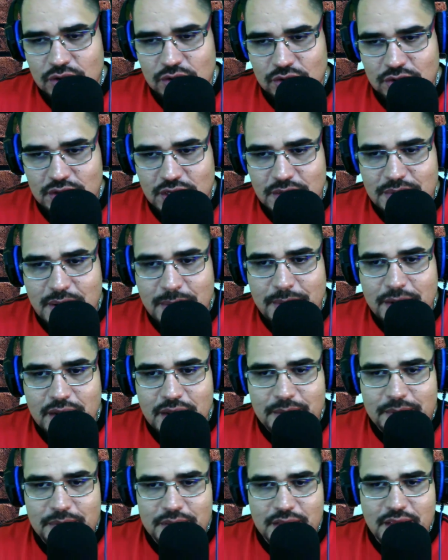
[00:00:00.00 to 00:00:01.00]
donde el Papa
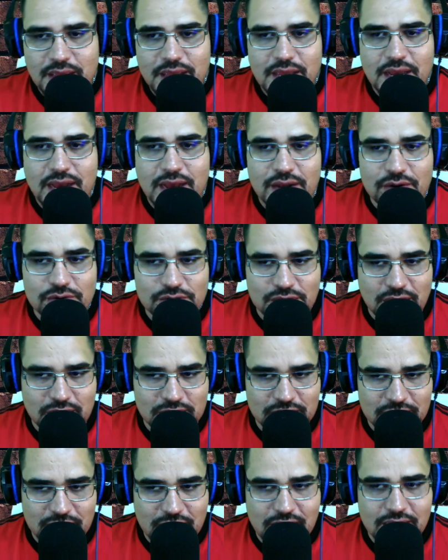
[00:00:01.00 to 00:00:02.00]
le pide a los
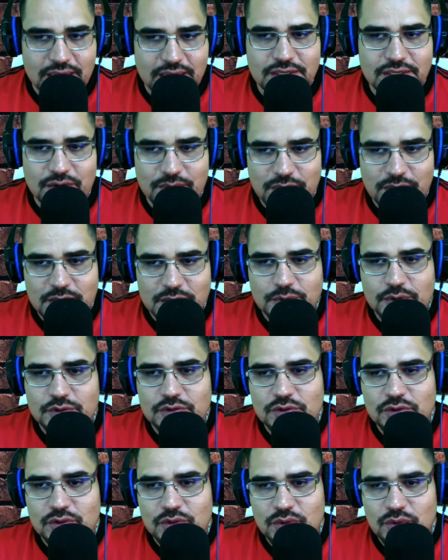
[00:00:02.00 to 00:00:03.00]
cardenales y
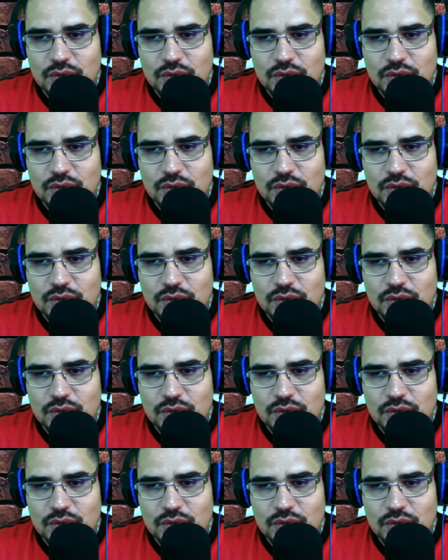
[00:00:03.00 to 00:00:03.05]
obispos